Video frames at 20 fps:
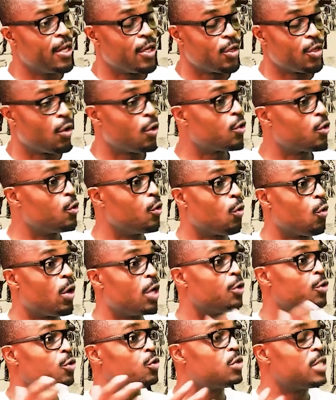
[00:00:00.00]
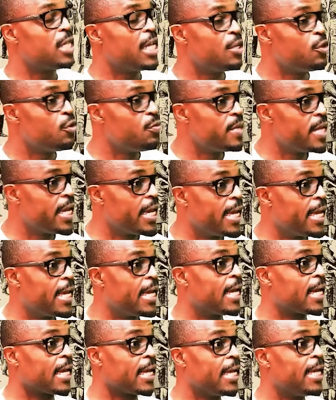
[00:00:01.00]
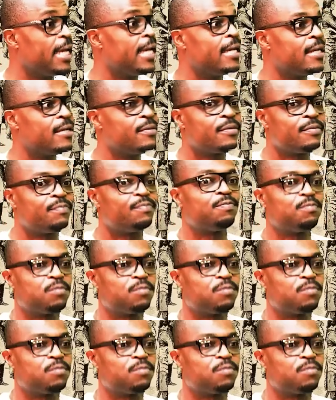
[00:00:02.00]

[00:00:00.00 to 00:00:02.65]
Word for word: donc le roi de toutes les lumières, et